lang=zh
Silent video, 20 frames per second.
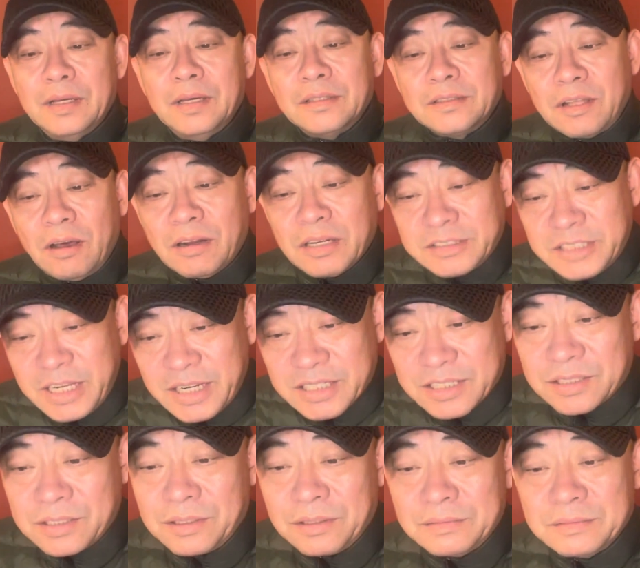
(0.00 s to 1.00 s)
到了这
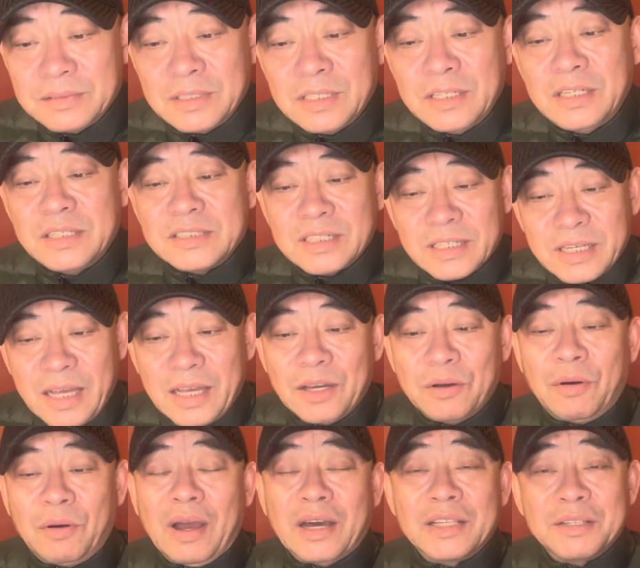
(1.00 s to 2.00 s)
时候，贺者盖
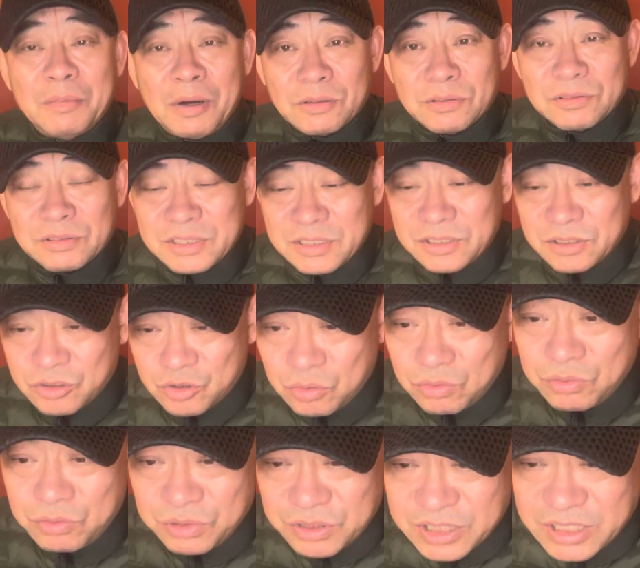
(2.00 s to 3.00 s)
寡的毛主席
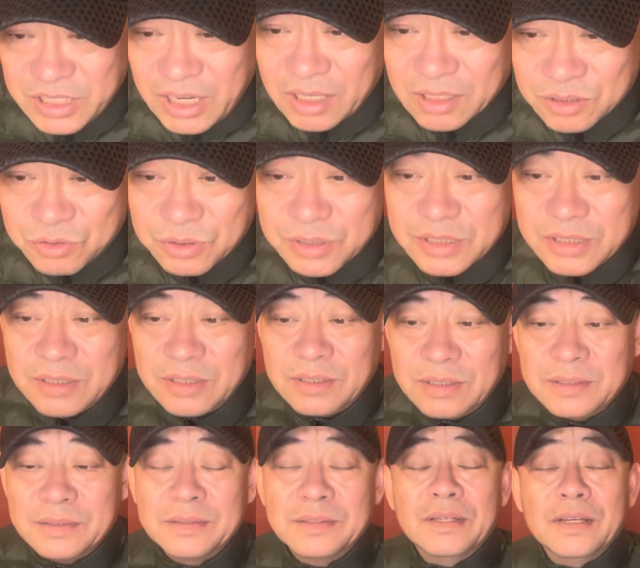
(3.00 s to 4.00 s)
终于下了决心了。